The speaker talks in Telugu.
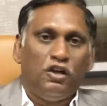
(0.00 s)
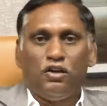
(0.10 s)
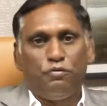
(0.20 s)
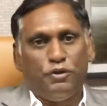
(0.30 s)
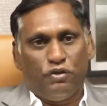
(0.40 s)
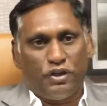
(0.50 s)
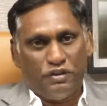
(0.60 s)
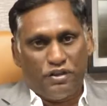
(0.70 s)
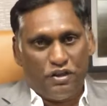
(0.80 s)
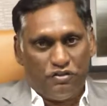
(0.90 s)
ఇళ్లలో మేము
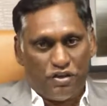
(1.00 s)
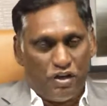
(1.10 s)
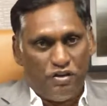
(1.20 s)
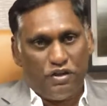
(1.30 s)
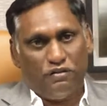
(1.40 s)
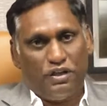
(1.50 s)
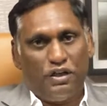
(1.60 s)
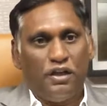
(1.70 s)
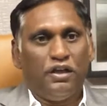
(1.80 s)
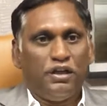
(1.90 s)
ఒకేసారి స్టార్ట్ చేయడం వల్ల
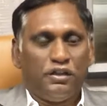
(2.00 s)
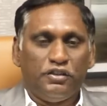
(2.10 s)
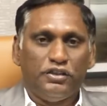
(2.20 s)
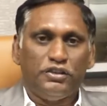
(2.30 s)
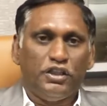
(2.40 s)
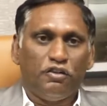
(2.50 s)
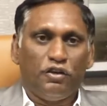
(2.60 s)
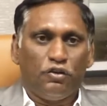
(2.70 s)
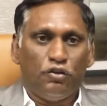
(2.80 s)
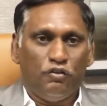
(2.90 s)
దీన్ని
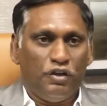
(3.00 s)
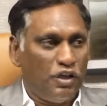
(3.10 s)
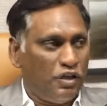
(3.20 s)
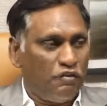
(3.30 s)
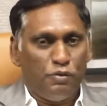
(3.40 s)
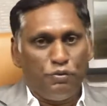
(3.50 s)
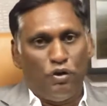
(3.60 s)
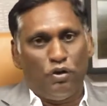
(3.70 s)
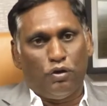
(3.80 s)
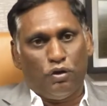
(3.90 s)
ఇరవై రెండు వేల ఇరవై
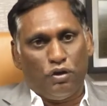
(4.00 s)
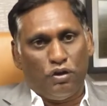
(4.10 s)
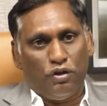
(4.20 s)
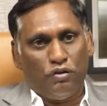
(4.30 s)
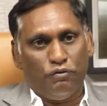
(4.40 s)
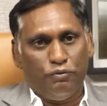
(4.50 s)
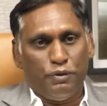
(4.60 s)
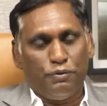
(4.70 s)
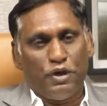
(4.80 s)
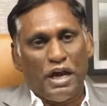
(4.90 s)
మూడులో
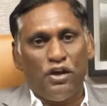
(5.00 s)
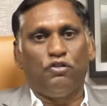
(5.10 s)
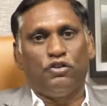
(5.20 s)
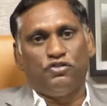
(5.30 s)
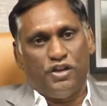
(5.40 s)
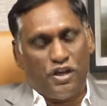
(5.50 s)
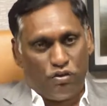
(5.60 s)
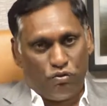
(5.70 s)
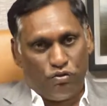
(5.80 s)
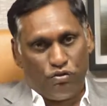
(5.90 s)
మేము హ్యాండ్ ఓవర్
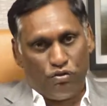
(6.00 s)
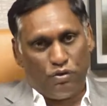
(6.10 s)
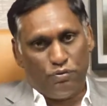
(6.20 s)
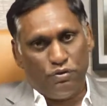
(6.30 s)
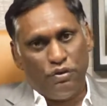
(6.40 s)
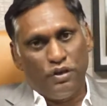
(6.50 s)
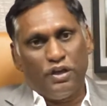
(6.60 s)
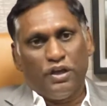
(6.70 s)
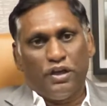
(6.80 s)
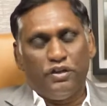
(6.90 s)
చేయాలనుకుంటున్నాము
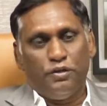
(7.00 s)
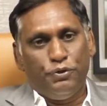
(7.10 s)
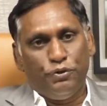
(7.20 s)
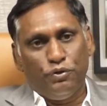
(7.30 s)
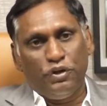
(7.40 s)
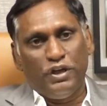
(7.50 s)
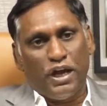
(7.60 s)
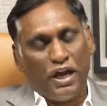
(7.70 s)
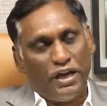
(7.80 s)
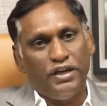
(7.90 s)
ఇది ప్యూర్లీ
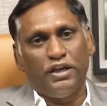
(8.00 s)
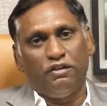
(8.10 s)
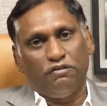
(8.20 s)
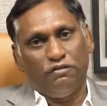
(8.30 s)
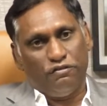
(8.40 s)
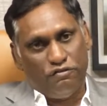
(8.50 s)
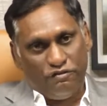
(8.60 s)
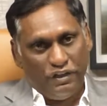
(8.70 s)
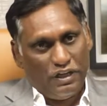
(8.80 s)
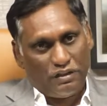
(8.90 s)
హై అండ్
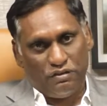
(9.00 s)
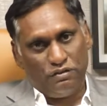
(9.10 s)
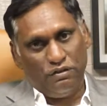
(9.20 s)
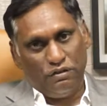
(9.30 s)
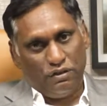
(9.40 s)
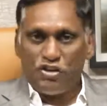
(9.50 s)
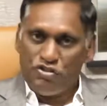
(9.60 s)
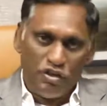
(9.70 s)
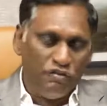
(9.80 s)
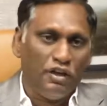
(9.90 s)
విల్లాస్
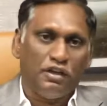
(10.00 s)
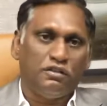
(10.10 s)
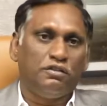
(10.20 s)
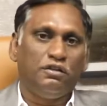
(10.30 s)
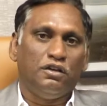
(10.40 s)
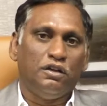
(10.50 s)
లగ్జరీ విల్లాస్